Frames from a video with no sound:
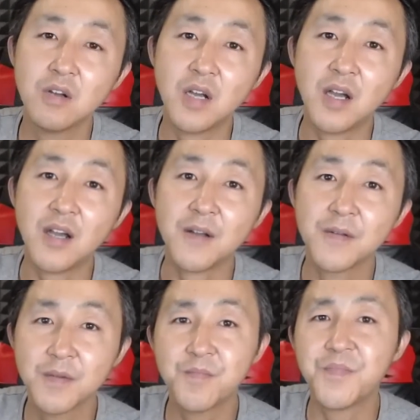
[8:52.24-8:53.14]
啊，
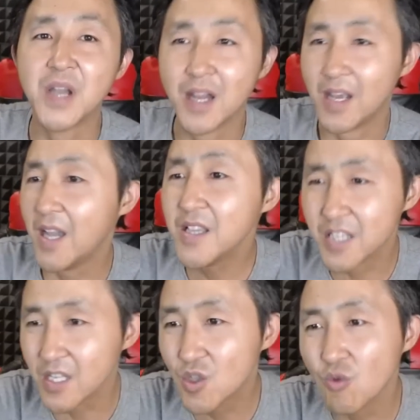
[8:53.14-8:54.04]
本来
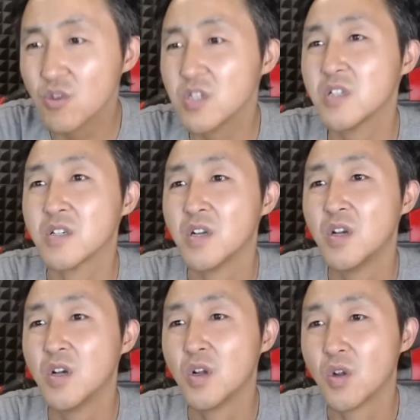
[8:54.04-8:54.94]
人都是
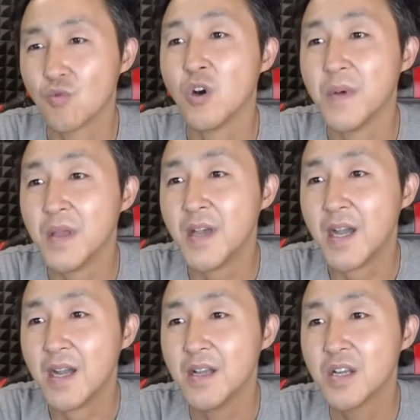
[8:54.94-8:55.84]
裸奔的，